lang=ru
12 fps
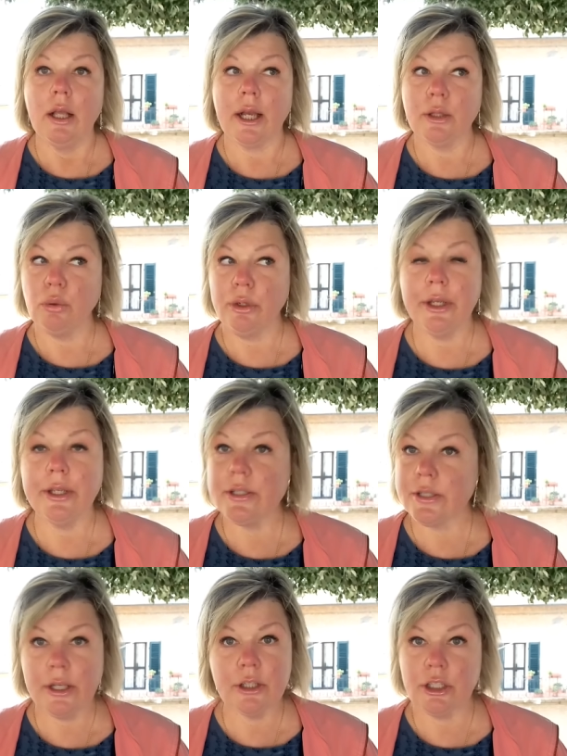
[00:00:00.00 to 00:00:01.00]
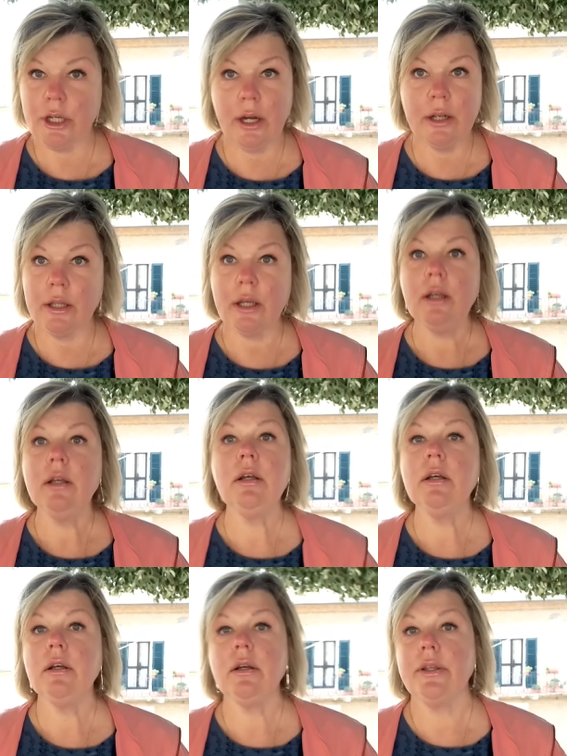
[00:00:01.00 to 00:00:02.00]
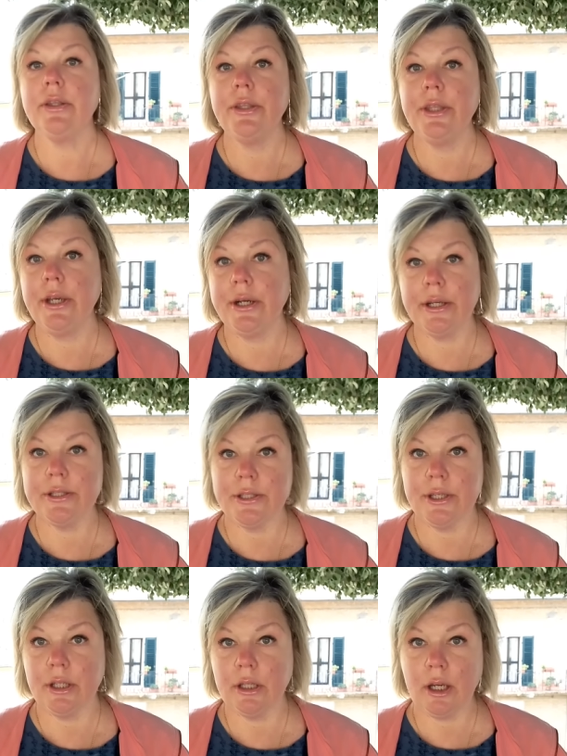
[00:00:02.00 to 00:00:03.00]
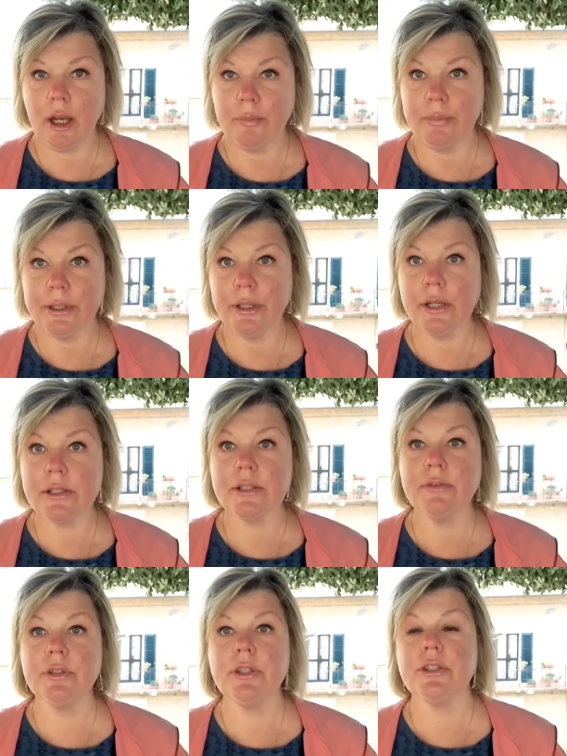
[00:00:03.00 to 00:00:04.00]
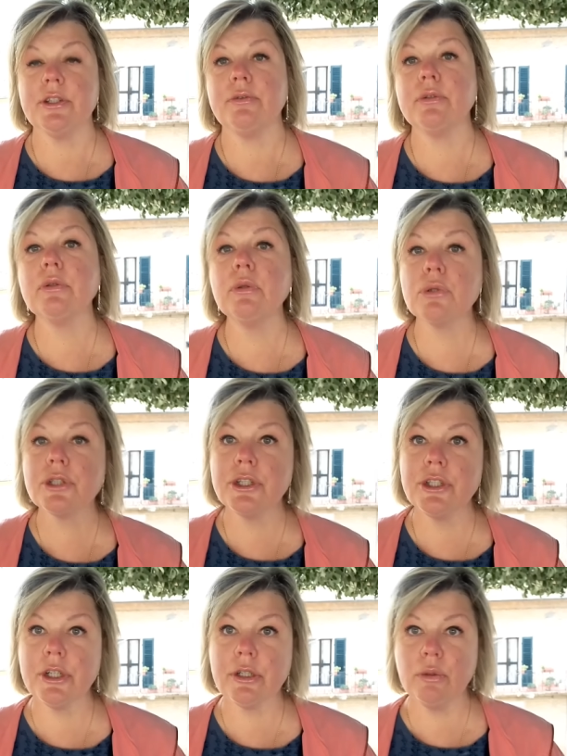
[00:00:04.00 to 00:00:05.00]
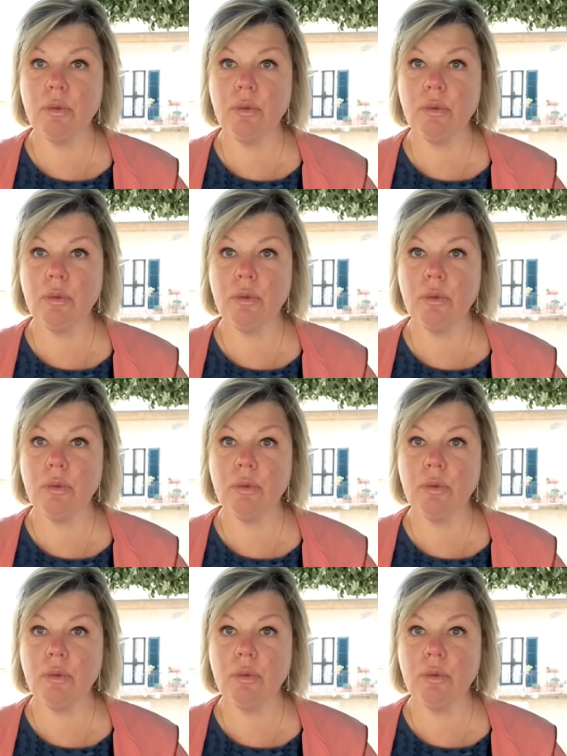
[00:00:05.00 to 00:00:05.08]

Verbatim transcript: которая изначально не хотела объедаться вот этих вот ложечек,